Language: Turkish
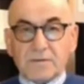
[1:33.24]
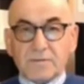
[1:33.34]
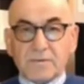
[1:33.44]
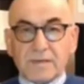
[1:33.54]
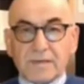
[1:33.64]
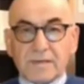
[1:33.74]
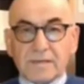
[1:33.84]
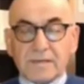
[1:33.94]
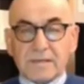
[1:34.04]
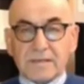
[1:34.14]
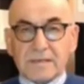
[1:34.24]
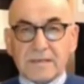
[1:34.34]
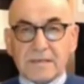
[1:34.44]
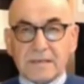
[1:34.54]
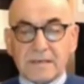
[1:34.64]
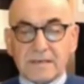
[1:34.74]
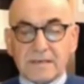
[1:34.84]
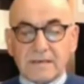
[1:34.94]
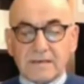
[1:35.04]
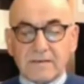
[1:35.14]
Cumhuriyet Gazetesi ile
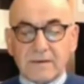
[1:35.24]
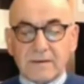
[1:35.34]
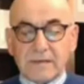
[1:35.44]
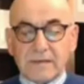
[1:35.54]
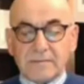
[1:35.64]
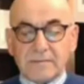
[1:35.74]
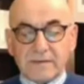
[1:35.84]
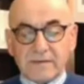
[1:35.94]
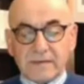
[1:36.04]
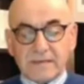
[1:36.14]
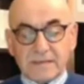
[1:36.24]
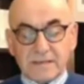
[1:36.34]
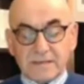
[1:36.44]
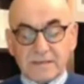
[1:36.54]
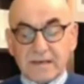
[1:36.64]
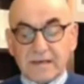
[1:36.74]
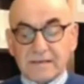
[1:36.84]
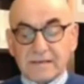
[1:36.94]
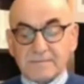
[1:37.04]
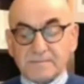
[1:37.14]
devam edelim sevgili
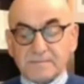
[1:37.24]
izleyiciler.